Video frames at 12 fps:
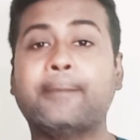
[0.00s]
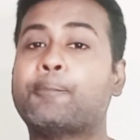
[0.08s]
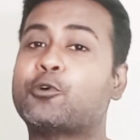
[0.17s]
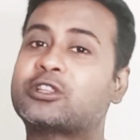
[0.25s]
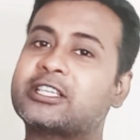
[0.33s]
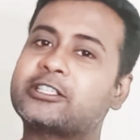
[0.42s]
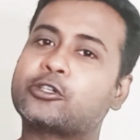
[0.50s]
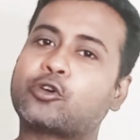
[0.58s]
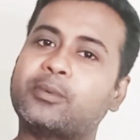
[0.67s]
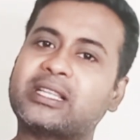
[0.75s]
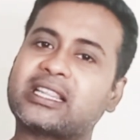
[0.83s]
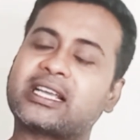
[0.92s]
প্রত্যেকটা
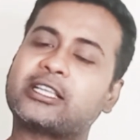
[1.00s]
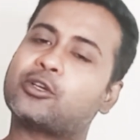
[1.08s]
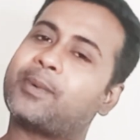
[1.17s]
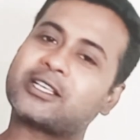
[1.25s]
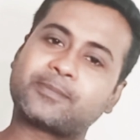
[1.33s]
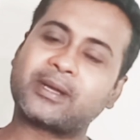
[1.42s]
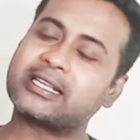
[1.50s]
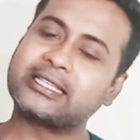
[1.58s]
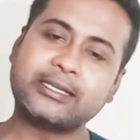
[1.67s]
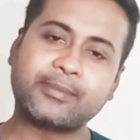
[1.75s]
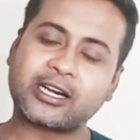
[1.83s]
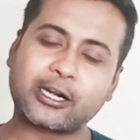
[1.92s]
কবিতা থেকে তো পাঁচ মার্ক
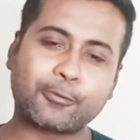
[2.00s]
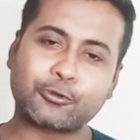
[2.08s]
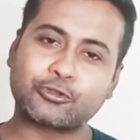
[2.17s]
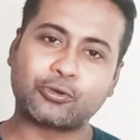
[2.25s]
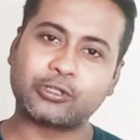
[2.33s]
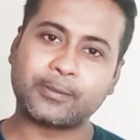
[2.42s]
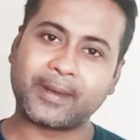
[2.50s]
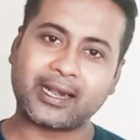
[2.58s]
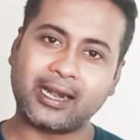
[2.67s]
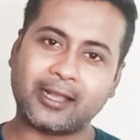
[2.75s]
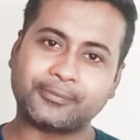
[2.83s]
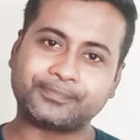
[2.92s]
তিন মার্কের প্রশ্ন হতে পারে না